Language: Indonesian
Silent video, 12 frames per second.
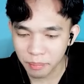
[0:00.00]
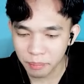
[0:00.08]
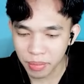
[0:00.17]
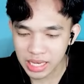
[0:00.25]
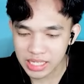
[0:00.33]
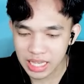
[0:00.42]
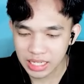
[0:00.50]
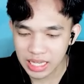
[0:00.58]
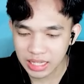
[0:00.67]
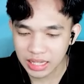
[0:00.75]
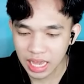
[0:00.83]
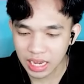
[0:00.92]
yang pas dan
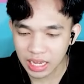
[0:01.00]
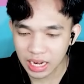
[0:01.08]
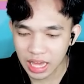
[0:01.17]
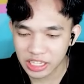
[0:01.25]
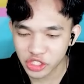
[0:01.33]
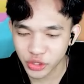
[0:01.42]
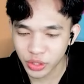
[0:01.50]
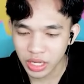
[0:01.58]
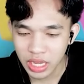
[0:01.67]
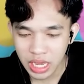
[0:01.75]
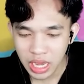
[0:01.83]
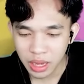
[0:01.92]
kita akan langsung
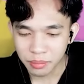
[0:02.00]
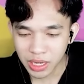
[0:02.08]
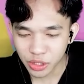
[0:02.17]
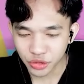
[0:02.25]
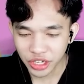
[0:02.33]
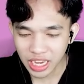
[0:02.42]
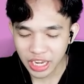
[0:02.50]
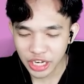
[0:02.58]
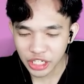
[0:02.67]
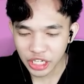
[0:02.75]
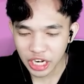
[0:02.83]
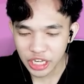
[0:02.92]

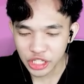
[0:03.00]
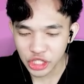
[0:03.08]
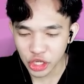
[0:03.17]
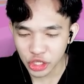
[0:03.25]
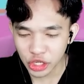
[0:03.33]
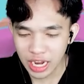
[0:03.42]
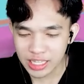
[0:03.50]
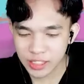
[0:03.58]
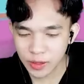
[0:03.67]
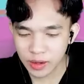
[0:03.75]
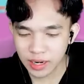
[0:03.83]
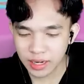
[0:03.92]
menggunakan yoyo
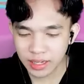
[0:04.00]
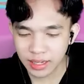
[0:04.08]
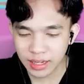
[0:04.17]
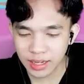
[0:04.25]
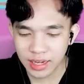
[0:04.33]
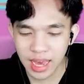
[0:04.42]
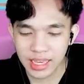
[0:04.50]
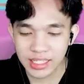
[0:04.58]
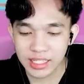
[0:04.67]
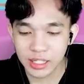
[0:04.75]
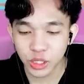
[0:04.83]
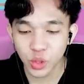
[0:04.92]
langsung
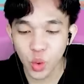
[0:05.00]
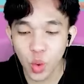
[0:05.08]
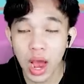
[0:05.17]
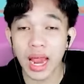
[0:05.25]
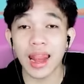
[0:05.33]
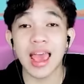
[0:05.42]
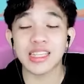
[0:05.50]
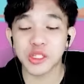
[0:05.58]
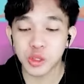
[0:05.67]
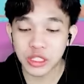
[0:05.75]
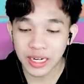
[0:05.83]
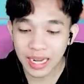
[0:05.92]
nice dua
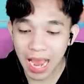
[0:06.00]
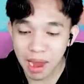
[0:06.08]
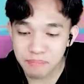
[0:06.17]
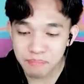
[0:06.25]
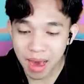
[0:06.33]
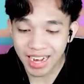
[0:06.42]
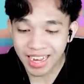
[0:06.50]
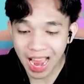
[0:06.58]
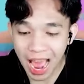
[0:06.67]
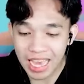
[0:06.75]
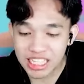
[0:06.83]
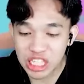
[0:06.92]
langsung terkapar
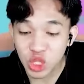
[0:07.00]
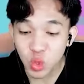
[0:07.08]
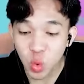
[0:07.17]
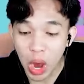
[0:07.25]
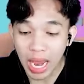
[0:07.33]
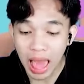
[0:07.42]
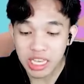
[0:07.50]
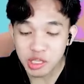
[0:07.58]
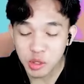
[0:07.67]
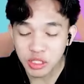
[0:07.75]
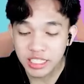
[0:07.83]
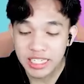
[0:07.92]
guys dua
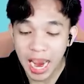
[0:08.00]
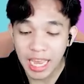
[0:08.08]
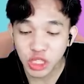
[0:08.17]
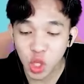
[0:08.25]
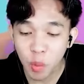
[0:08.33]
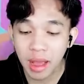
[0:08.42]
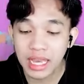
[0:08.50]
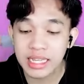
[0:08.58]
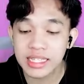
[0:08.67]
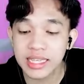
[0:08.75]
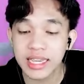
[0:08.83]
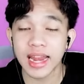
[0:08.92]
langsung jatuh pakai
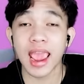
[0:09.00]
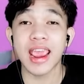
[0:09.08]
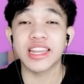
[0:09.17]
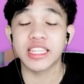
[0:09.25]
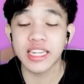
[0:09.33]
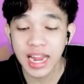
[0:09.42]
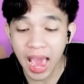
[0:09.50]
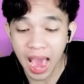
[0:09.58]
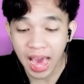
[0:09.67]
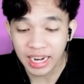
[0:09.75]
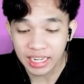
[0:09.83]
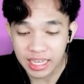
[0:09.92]
skin agent
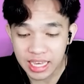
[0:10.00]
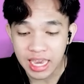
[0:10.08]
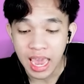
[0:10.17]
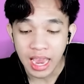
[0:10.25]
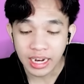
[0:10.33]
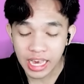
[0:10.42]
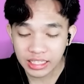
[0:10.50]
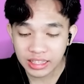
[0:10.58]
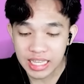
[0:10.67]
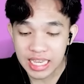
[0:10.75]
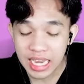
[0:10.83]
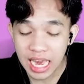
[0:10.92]
Ali dan
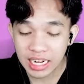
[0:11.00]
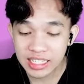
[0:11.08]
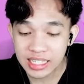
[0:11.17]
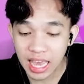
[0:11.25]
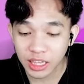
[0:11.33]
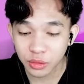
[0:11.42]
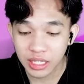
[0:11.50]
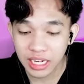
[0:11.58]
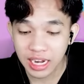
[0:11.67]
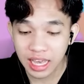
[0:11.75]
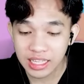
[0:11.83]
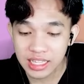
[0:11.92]
tinggal satu
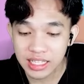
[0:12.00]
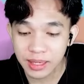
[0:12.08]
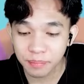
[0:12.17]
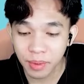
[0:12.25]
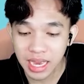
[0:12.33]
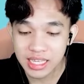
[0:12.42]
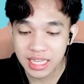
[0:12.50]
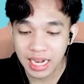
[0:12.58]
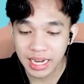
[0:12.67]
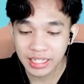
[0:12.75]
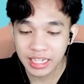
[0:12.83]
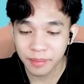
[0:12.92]
ini lagi si Pak
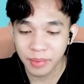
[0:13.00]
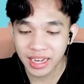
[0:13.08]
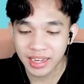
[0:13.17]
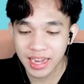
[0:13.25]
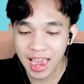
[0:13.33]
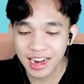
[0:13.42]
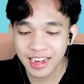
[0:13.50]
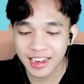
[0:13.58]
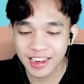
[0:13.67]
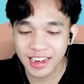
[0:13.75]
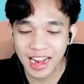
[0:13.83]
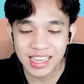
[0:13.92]
Slenderman dan
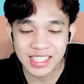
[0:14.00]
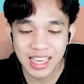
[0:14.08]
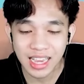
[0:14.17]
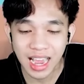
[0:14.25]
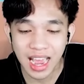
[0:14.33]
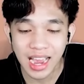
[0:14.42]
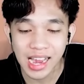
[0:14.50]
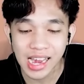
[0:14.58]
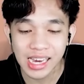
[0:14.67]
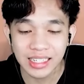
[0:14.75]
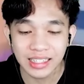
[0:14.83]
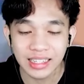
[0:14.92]

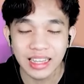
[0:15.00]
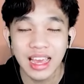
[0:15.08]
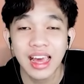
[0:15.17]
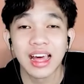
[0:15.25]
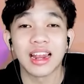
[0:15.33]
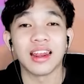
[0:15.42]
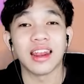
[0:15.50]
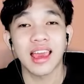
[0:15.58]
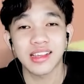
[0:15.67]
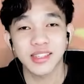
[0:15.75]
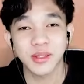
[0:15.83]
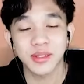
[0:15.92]
rasakan
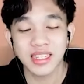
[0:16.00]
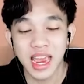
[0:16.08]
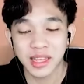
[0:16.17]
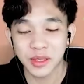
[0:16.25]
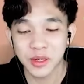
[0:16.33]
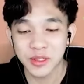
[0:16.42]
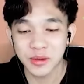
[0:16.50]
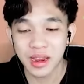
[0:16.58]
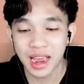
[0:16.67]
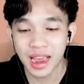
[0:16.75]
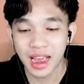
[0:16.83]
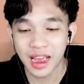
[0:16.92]
langsung jatuh
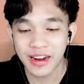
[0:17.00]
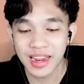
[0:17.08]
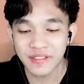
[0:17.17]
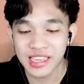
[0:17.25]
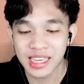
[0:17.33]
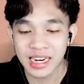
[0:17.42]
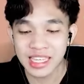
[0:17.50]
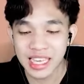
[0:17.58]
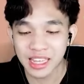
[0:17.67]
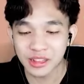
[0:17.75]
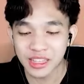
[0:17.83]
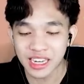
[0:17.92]
juga ah, ini masih ada
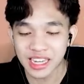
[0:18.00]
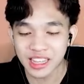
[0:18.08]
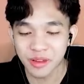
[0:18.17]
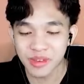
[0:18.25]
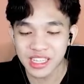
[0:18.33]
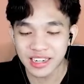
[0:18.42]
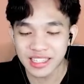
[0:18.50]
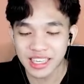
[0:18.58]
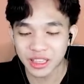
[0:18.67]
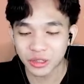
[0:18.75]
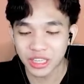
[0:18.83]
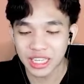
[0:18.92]
satu ternyata masih ada
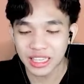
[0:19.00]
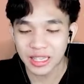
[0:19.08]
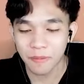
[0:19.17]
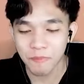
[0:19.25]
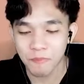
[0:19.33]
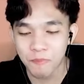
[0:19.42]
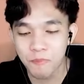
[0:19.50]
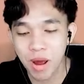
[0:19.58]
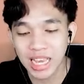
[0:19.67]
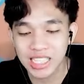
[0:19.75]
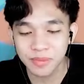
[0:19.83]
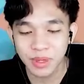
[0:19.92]
satu kita
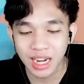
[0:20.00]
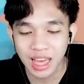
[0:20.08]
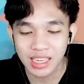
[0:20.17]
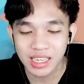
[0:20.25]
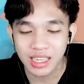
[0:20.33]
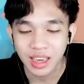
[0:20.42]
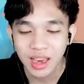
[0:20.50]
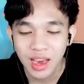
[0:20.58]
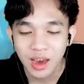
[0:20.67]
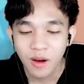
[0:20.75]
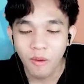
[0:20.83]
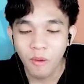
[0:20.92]
basmi lagi
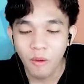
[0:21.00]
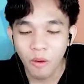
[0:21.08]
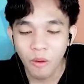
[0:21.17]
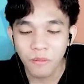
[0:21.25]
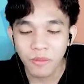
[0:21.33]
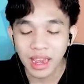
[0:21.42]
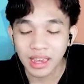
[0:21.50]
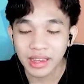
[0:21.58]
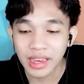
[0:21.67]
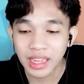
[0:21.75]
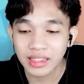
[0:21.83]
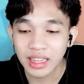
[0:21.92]
Oh my
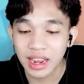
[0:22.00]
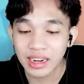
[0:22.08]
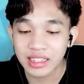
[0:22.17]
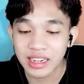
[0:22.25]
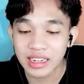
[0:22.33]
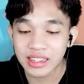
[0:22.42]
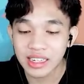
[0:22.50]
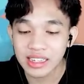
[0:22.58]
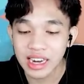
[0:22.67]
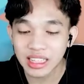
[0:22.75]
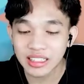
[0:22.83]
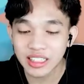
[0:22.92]
god, jadi
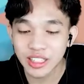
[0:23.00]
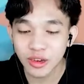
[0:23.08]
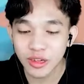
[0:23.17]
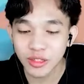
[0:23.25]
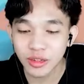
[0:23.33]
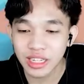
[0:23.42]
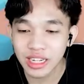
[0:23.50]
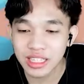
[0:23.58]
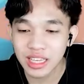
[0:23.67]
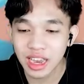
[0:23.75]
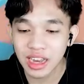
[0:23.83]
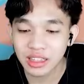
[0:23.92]
ternyata yoyo ini
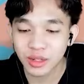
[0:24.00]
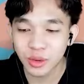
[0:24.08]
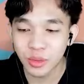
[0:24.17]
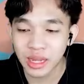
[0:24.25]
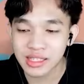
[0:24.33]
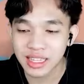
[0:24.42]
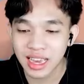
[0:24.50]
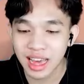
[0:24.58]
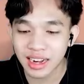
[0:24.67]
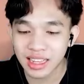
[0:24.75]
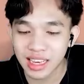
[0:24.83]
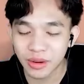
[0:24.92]
sangat kuat
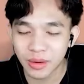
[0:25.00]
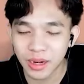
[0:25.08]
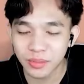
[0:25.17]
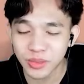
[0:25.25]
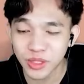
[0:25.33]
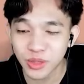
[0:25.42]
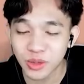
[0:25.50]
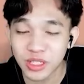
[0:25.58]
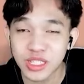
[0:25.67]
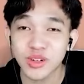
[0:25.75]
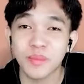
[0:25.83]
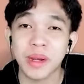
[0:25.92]
sekali ya walaupun
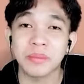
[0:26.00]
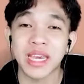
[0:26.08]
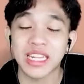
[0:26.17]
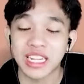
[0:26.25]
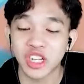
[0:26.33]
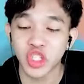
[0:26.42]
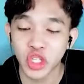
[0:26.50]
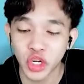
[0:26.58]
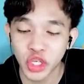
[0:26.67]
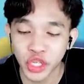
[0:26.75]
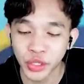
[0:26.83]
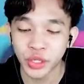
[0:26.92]
jurusnya cuma mainan
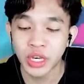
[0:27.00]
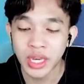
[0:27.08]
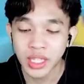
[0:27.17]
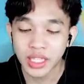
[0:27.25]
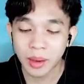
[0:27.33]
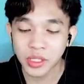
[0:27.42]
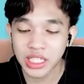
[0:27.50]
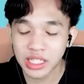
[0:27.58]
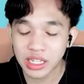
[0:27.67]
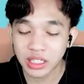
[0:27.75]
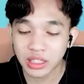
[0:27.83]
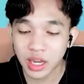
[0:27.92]
yoyo tapi
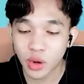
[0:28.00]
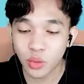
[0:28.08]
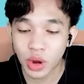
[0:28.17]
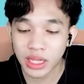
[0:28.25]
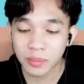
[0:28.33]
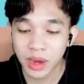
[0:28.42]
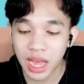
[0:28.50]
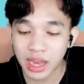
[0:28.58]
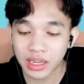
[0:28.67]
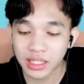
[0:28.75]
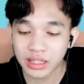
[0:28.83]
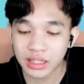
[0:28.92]
ternyata kuat
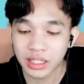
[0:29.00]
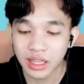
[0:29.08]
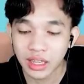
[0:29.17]
banget.